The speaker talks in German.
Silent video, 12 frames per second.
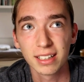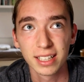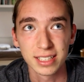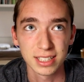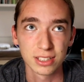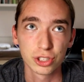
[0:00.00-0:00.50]

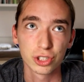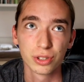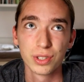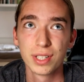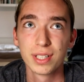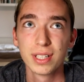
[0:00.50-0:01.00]
lese ich eine
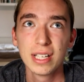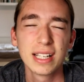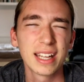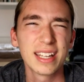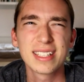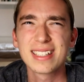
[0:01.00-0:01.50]
Stunde,
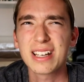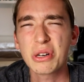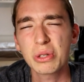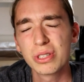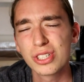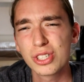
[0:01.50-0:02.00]
dann ist es
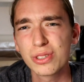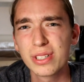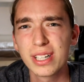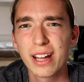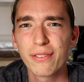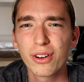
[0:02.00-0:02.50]
auch nur eine
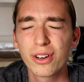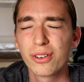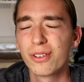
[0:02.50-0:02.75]
Stunde in der Woche.